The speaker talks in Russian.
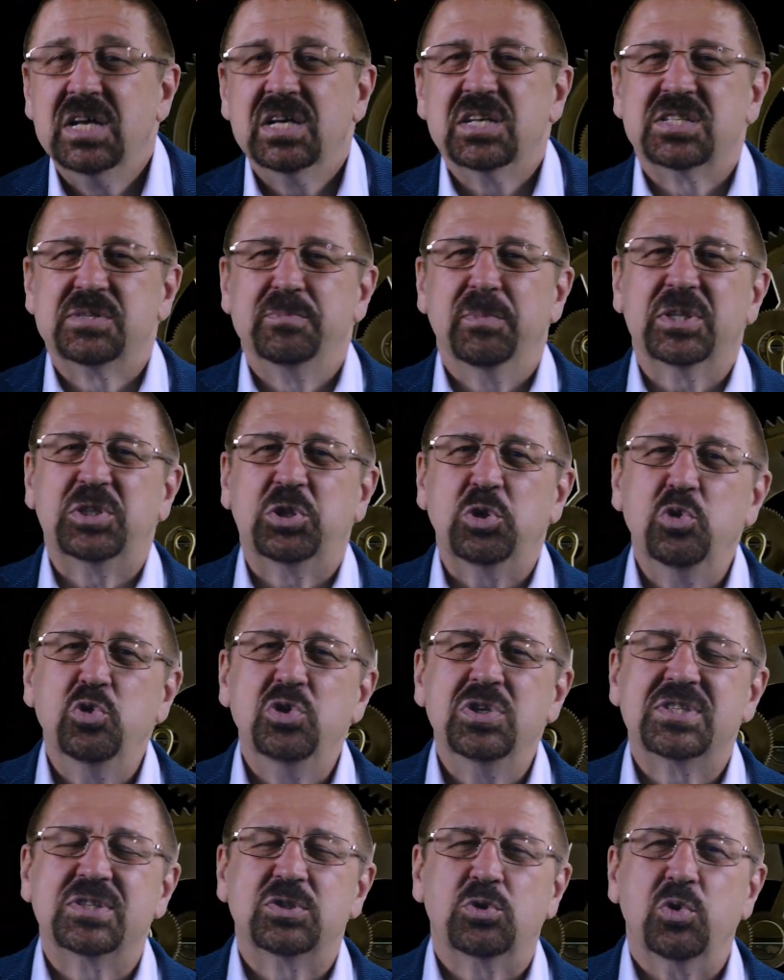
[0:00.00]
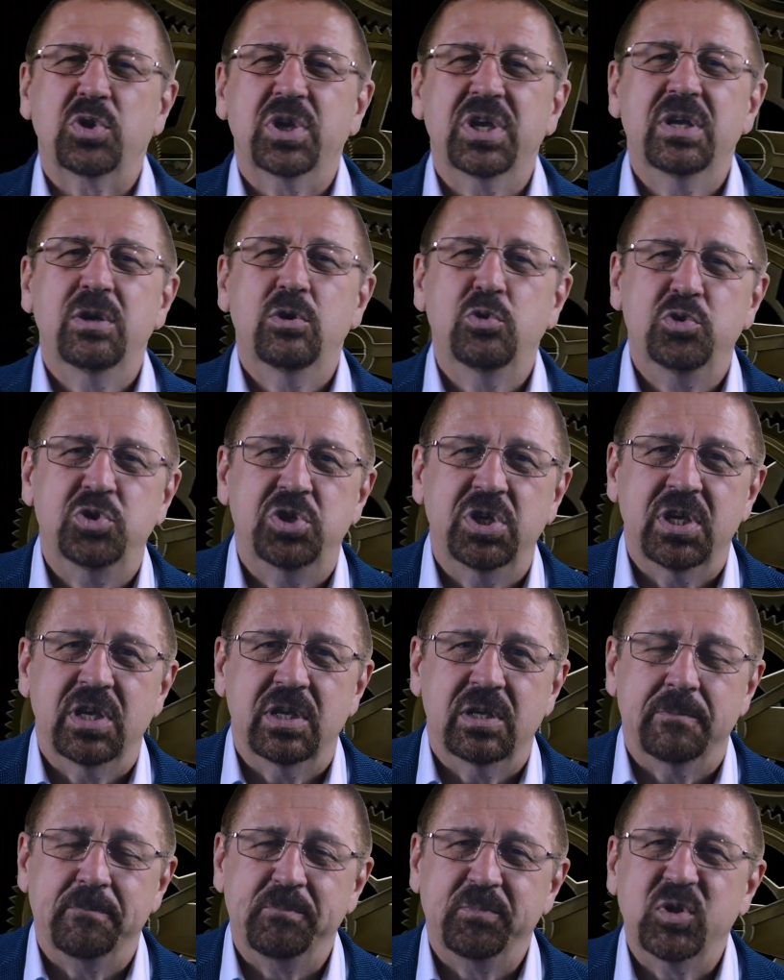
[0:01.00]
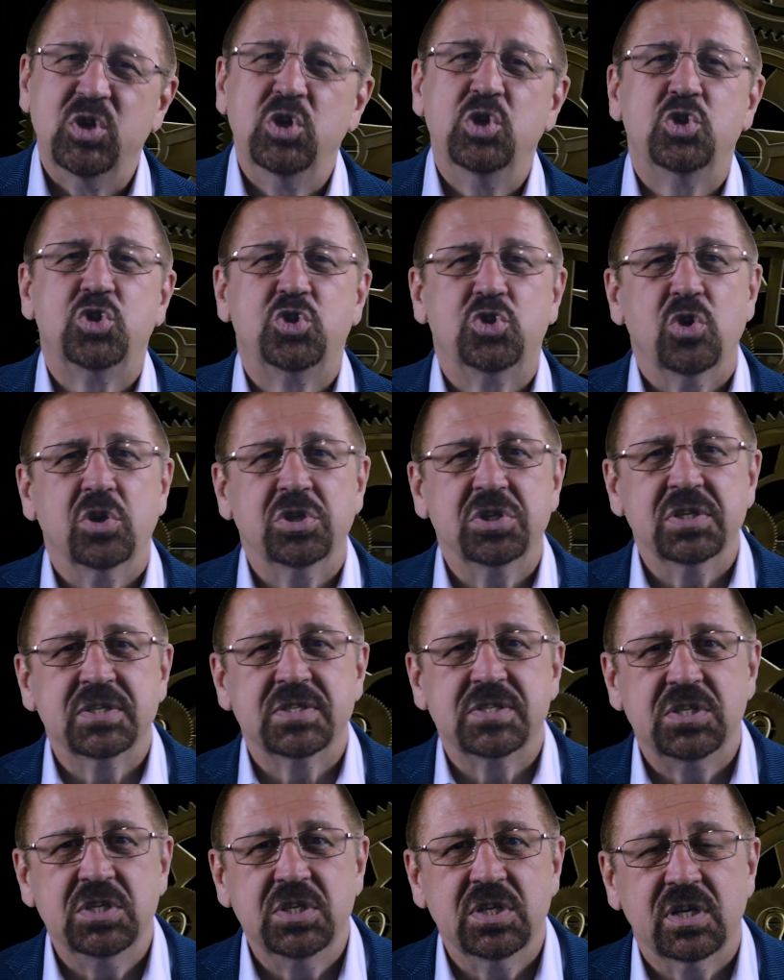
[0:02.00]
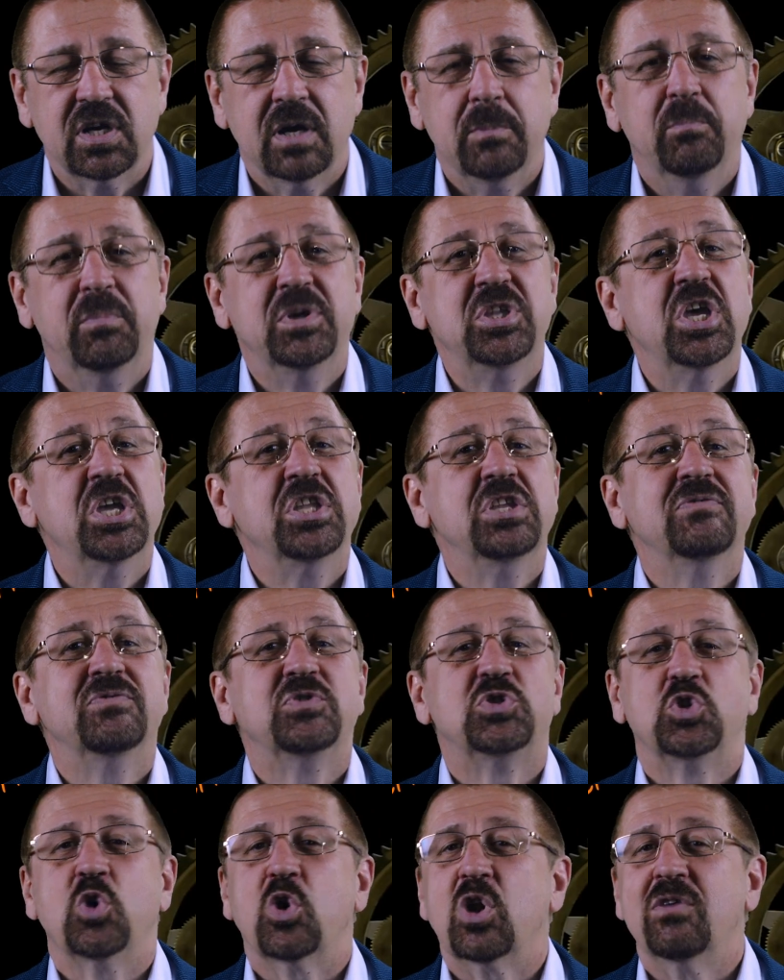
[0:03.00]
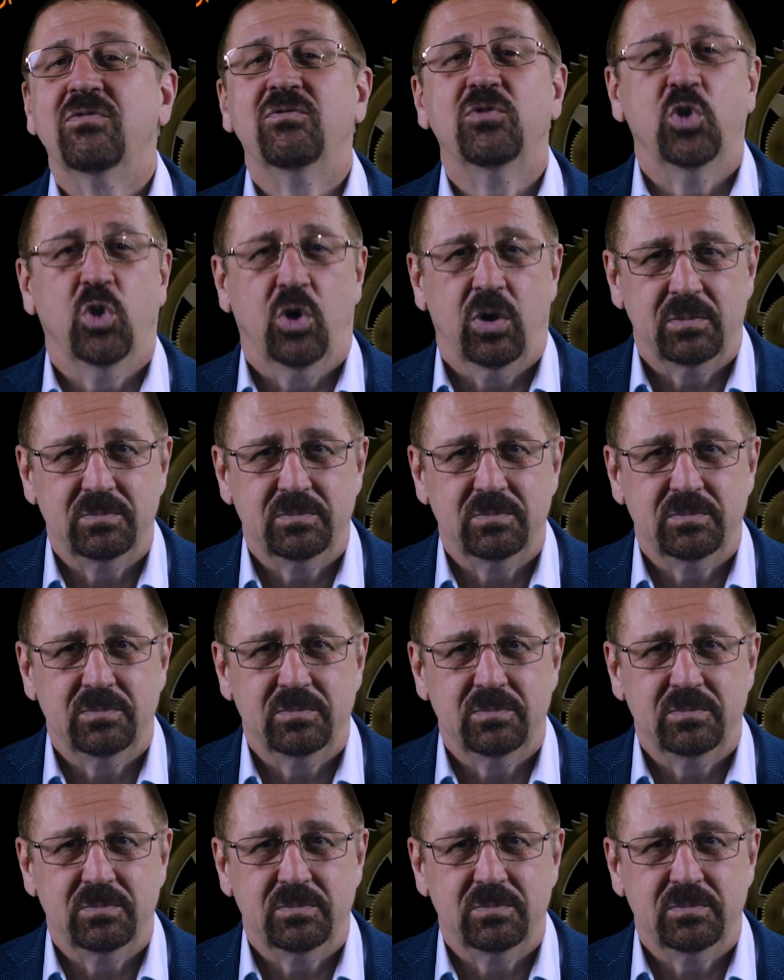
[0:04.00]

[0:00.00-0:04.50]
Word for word: Смотрю истории людей, и еще один стих «Мне не все равно».